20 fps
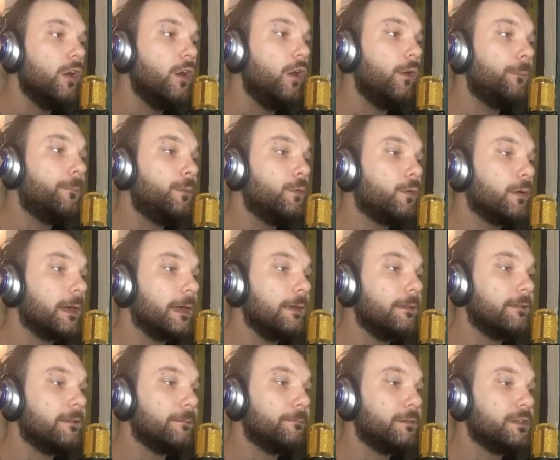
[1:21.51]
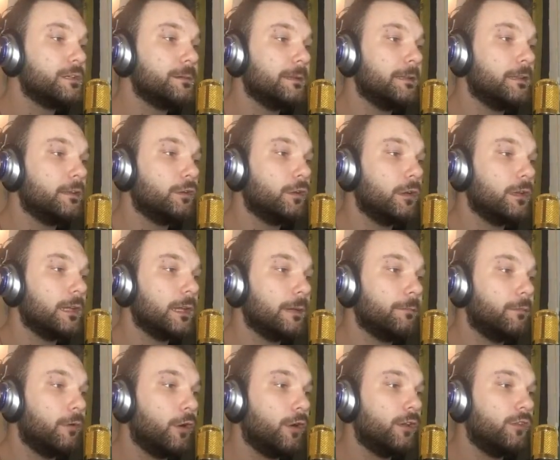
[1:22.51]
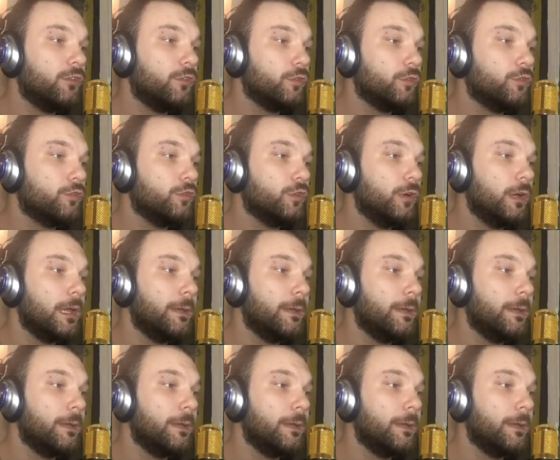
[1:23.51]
oppure semplicemente togliere i blocchi sotto